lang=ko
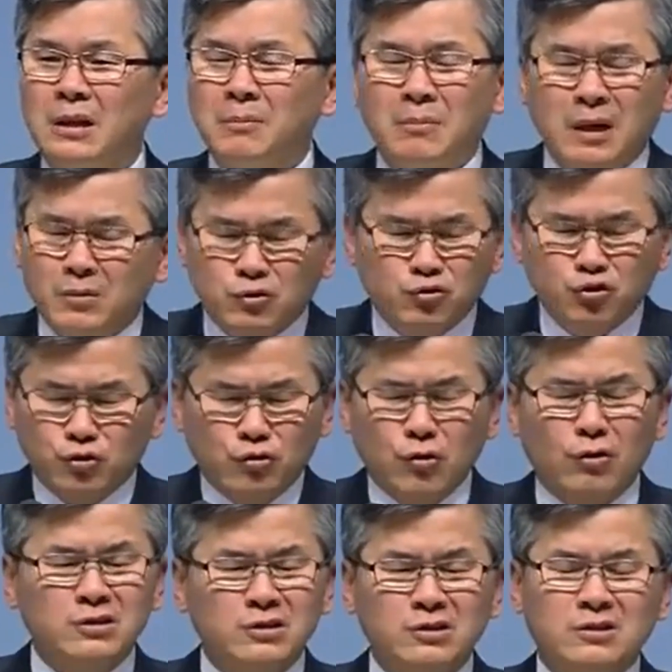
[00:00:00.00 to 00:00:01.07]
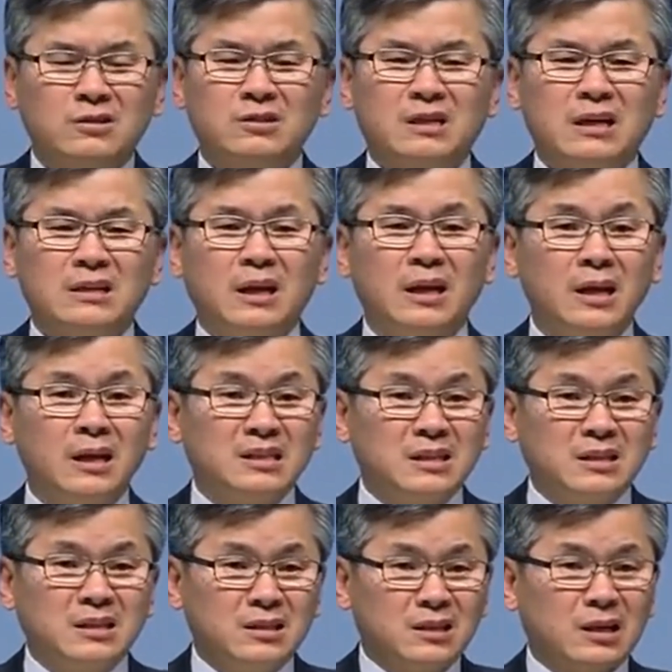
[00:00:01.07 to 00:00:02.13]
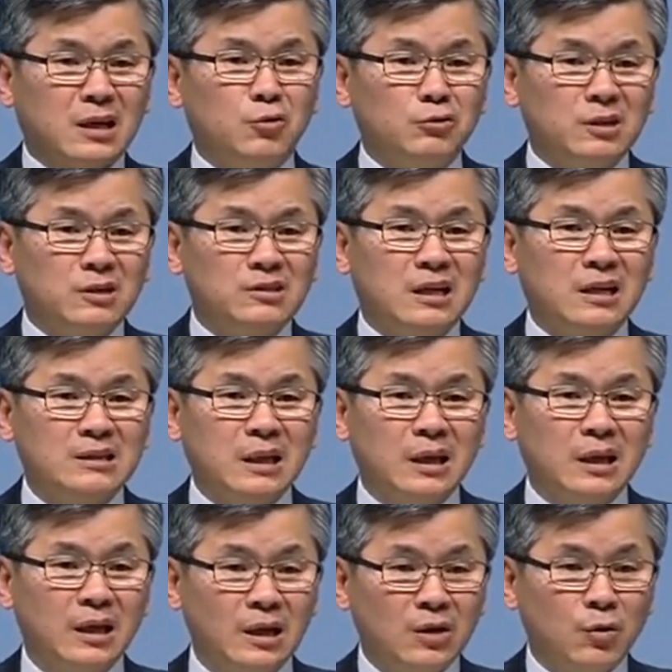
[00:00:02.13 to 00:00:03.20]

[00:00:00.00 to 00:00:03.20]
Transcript: 막 춥고 어슬어슬한데 저는 겨울 등산할 때